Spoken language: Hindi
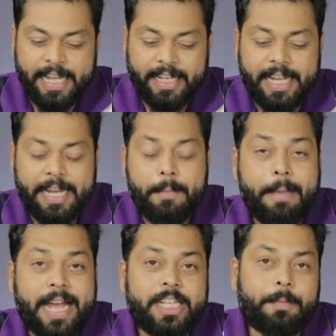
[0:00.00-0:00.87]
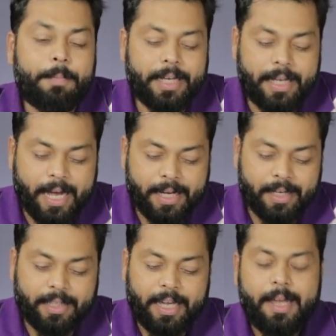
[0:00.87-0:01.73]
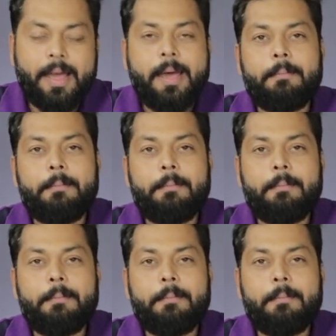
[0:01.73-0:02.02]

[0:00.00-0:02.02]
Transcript: देखते हैं ये मैजिक पिन क्या करता है